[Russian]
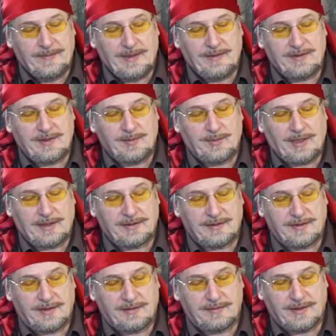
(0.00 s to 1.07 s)
и
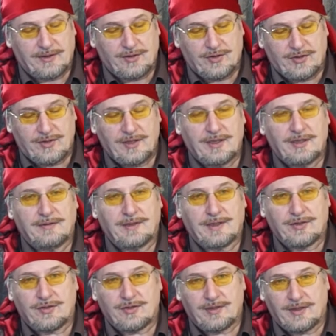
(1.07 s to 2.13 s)
18 на 24, и
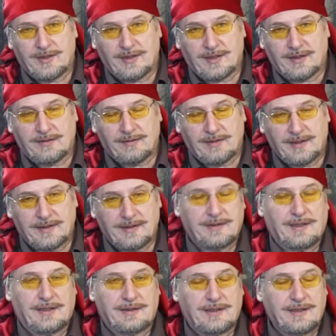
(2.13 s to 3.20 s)
24 на, 20,
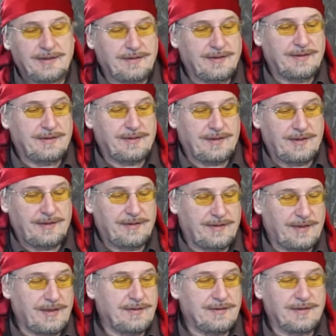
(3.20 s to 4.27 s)
на 30, и
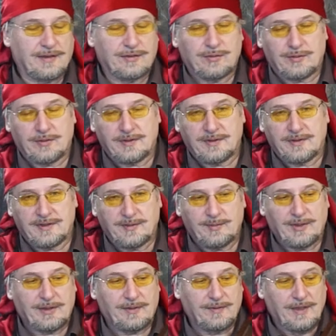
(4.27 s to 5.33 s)
30 на 40
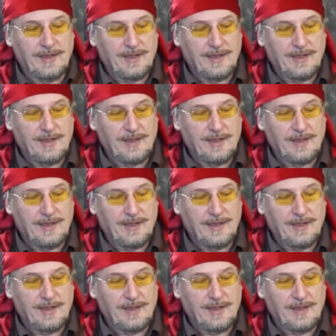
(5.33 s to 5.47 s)
сантиметров.